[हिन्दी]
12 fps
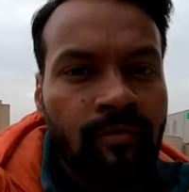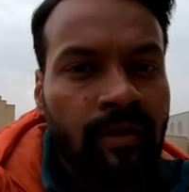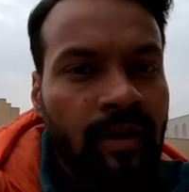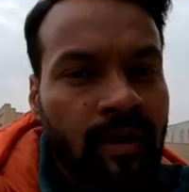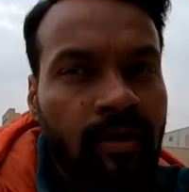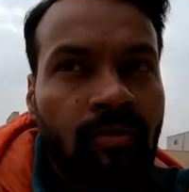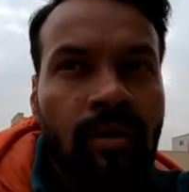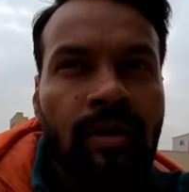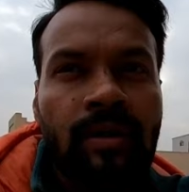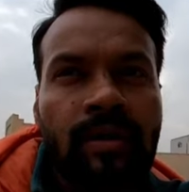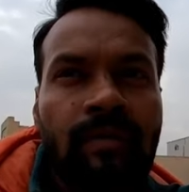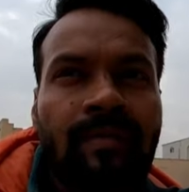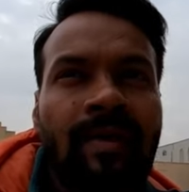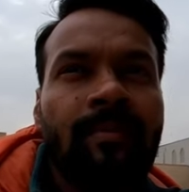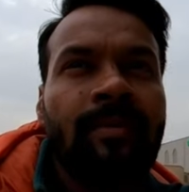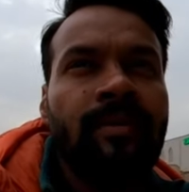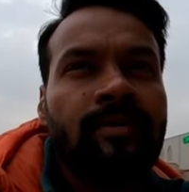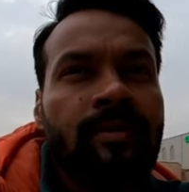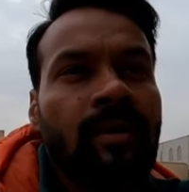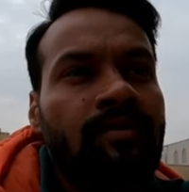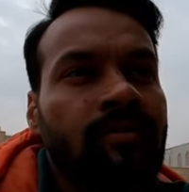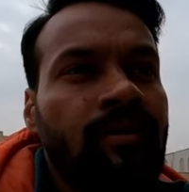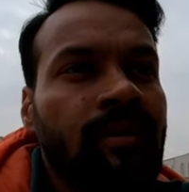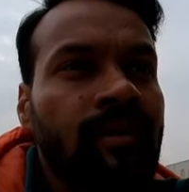हैं फिर आगे रिकॉर्ड करके वहाँ पे देखते हैं क्या
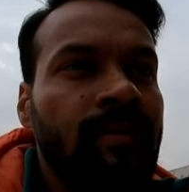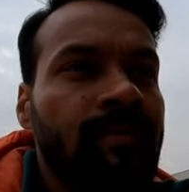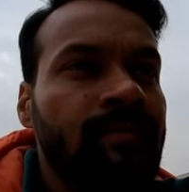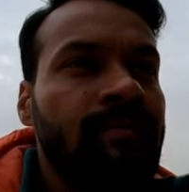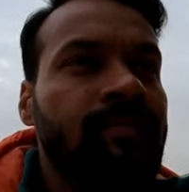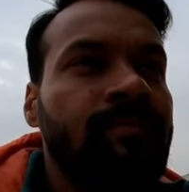सीन है